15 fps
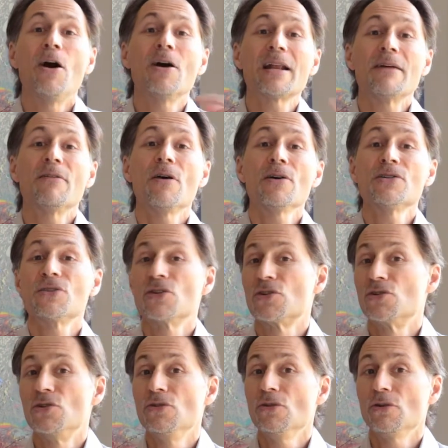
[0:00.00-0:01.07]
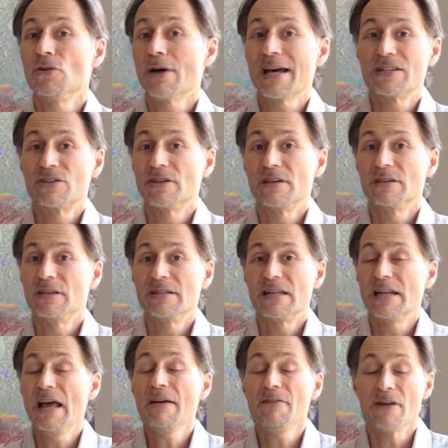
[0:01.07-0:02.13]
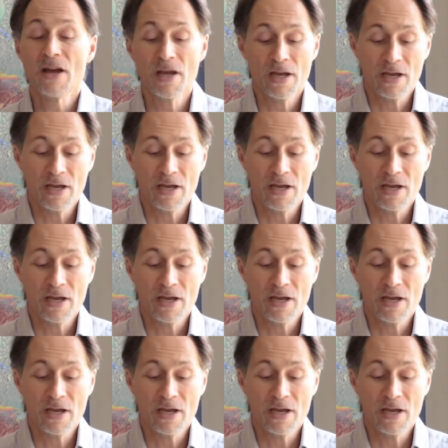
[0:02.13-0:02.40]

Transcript: en avance sur le reste des élèves,